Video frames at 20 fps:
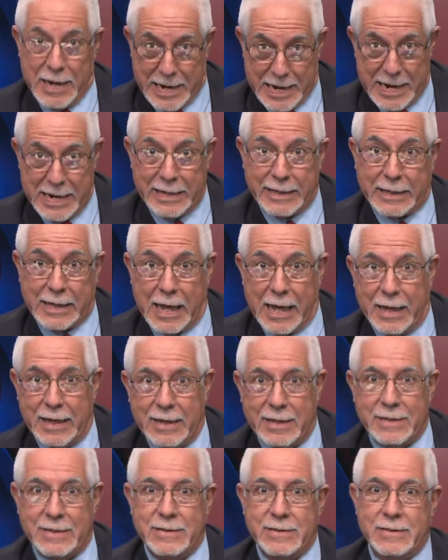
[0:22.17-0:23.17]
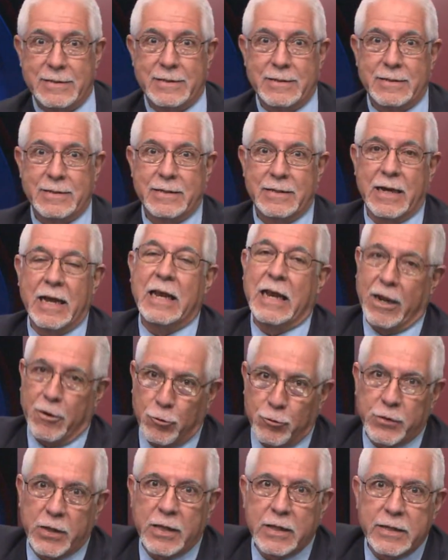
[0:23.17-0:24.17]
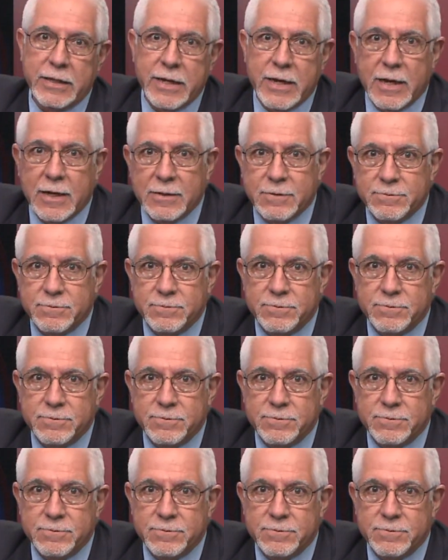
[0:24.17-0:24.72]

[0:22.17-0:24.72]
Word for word: y esta es la nota del día.